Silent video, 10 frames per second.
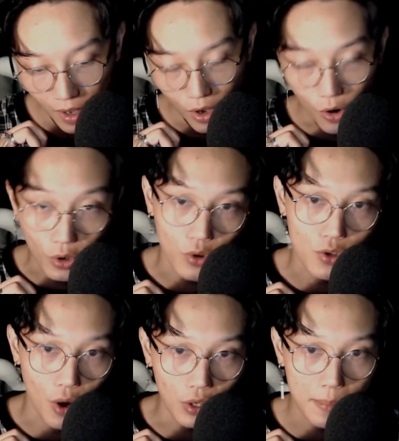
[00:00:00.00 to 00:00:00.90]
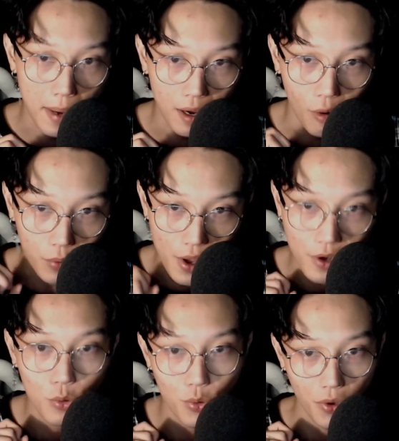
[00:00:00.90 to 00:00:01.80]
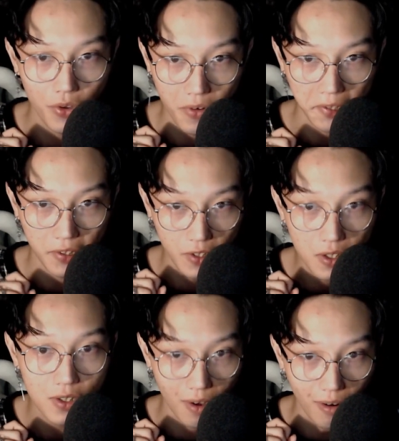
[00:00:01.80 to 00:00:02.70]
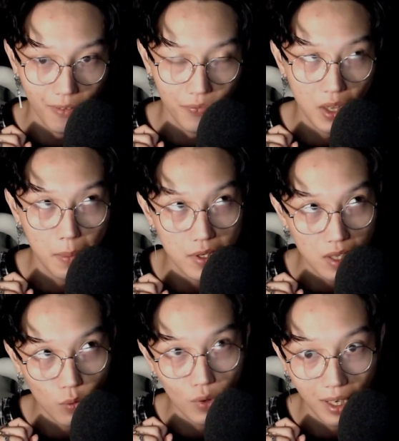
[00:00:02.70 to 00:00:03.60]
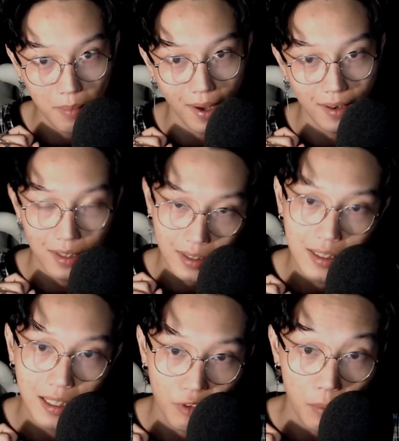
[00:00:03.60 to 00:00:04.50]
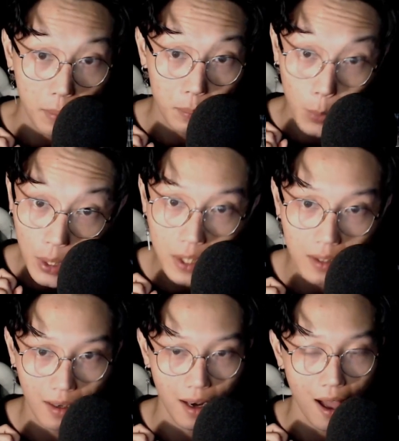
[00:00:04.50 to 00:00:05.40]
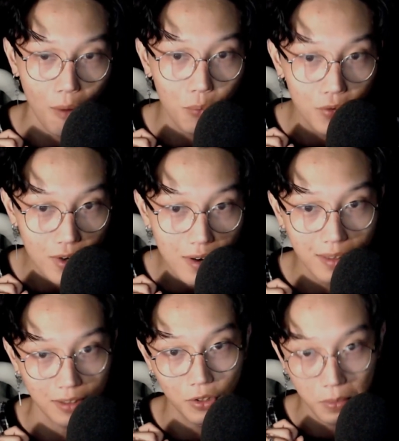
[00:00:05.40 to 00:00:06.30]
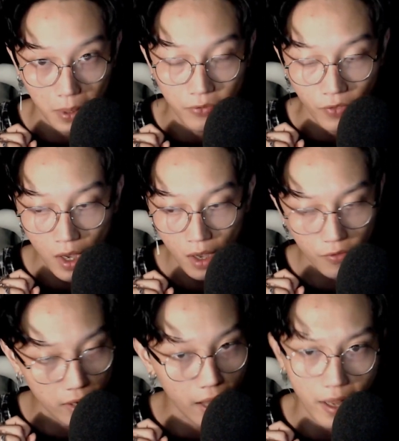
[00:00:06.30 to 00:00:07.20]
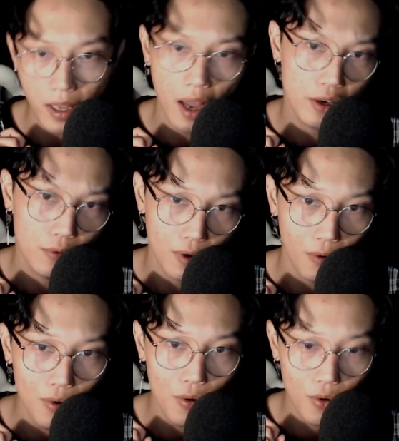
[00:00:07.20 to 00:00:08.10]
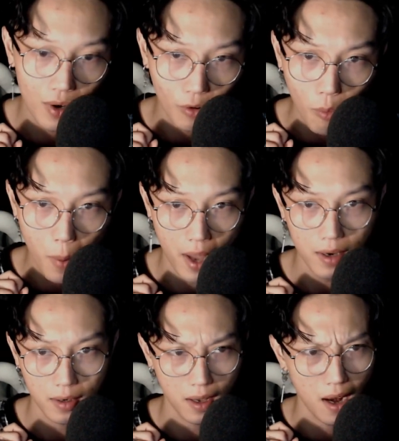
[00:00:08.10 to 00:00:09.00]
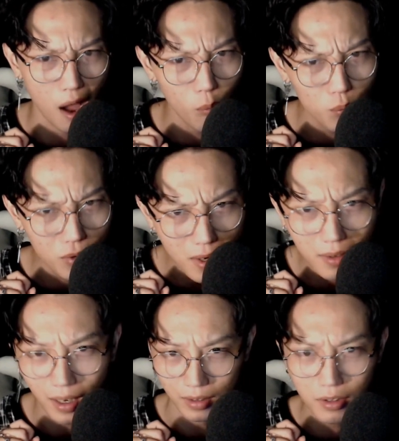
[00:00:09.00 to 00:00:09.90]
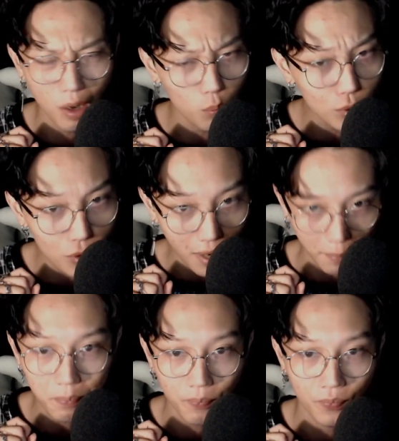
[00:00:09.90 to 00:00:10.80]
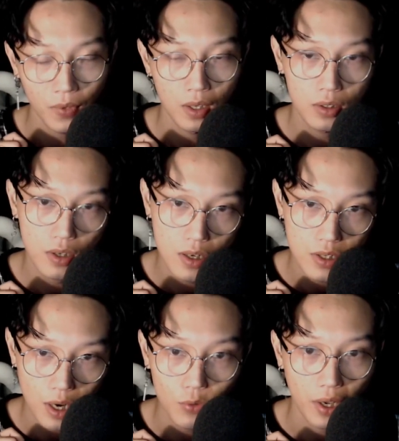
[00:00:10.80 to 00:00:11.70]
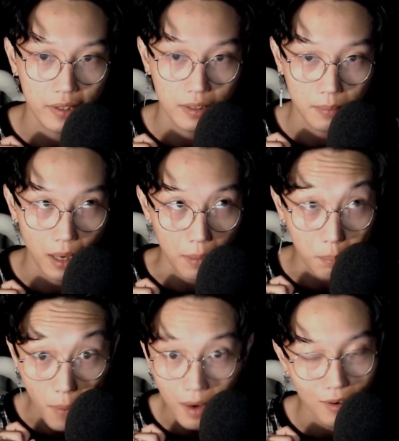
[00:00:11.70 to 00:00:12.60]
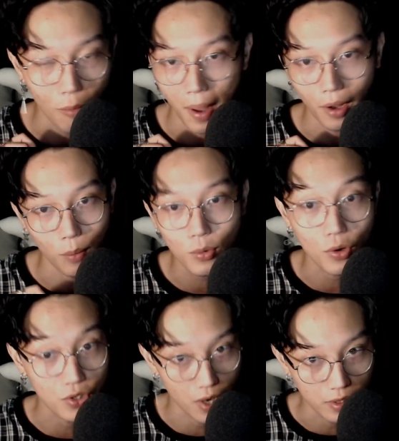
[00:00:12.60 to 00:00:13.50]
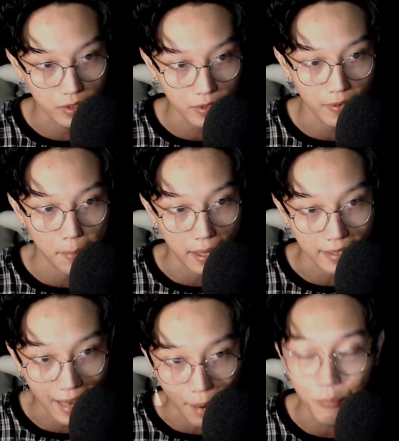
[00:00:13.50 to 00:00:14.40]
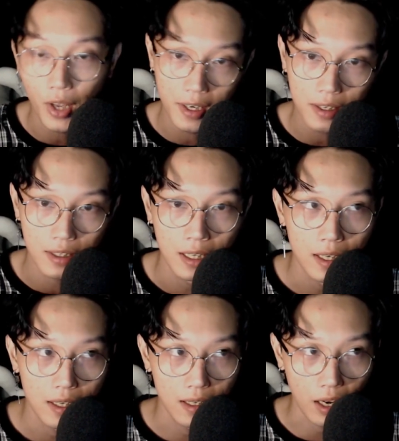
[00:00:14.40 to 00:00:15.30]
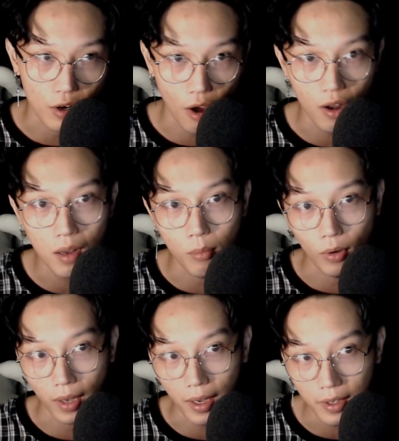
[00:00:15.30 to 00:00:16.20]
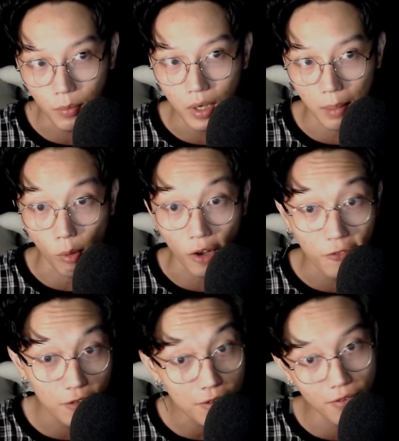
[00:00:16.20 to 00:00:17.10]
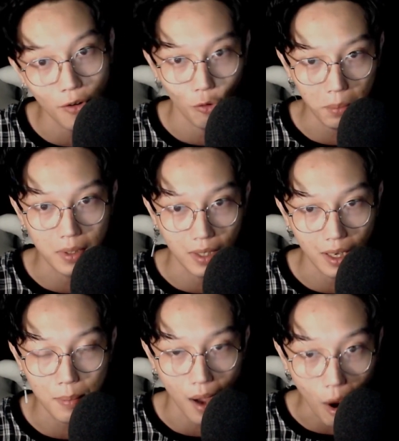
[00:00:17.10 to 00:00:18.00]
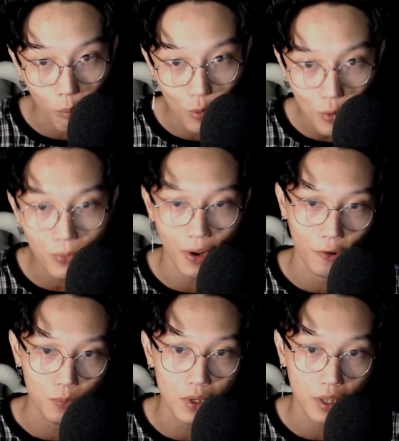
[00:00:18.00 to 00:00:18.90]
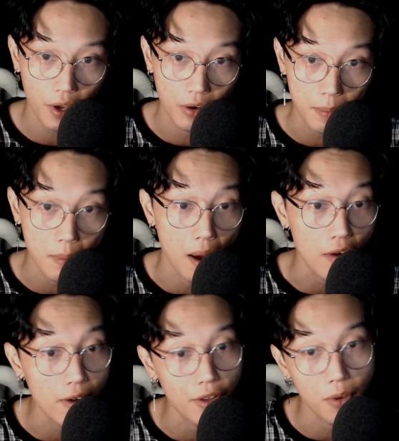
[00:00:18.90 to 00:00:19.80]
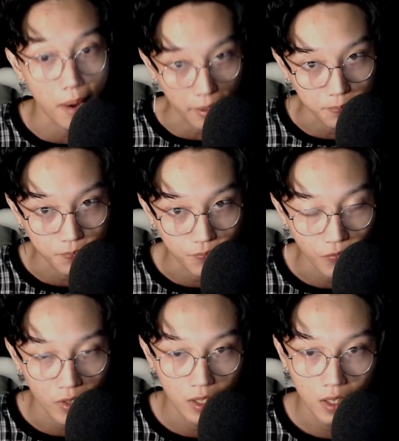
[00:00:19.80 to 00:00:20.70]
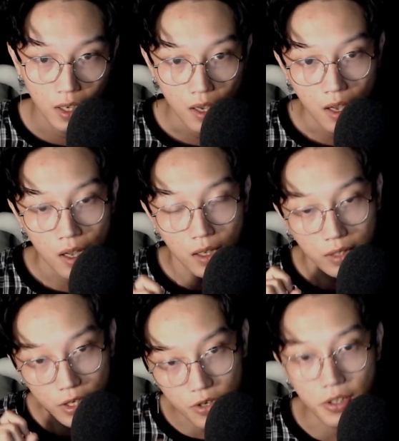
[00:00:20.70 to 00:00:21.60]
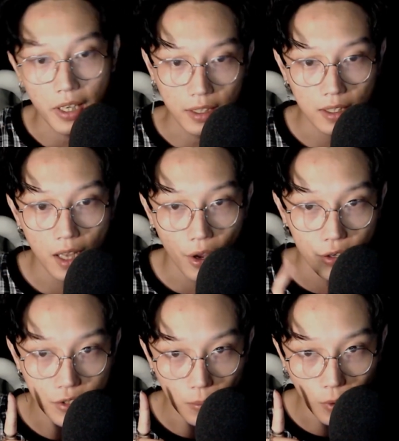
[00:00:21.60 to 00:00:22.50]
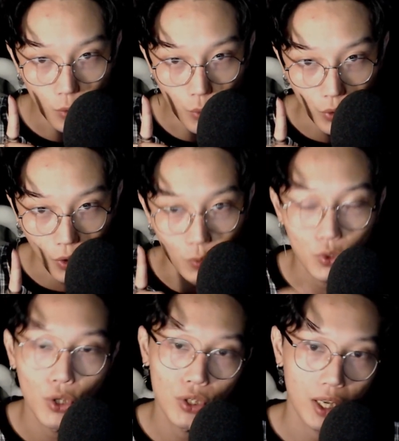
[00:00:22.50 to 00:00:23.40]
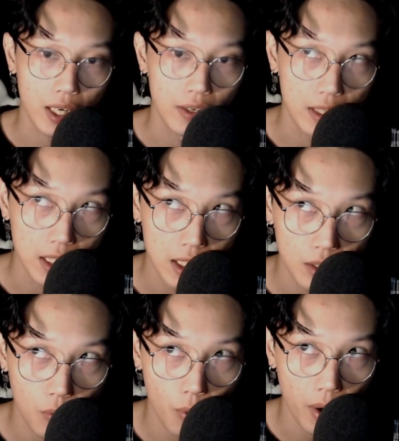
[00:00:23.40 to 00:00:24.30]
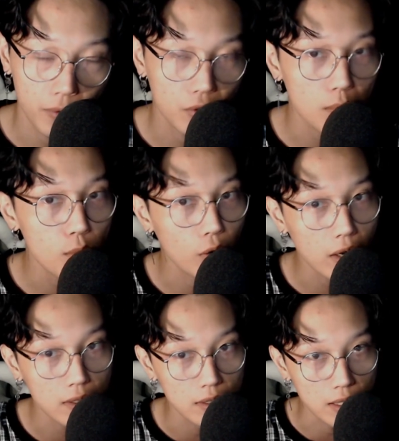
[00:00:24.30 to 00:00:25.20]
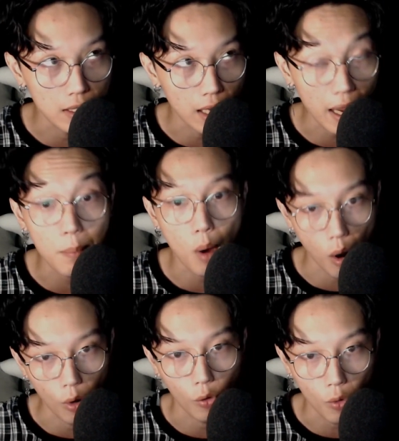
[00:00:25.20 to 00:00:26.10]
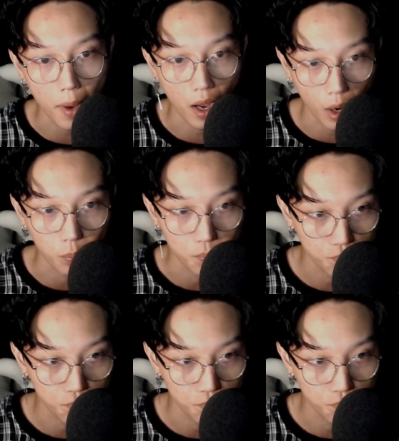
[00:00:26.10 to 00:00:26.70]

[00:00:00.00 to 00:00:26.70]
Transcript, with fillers: Hồi còn nhỏ thì bạn Hồng nghe câu chuyện như vậy thì rất là sợ. Nhưng mà sau này khi bạn lớn lên và bạn biết là ông rất là thương mình. Vì cả nhà đều nói luôn là con bé này nè là ông rất là thương, ông thương lắm. Cho nên sau này thì bạn bắt đầu bạn không còn sợ nữa. Và bạn cảm thấy là đó là một cái giống như là một cái phước phần của mình, khi mà ông lúc nào cũng đi theo để mà bảo vệ cho bạn. Cái sự kiện thứ hai trong câu chuyện đầu tiên này liên quan tới một cái người em họ của bạn Hồng.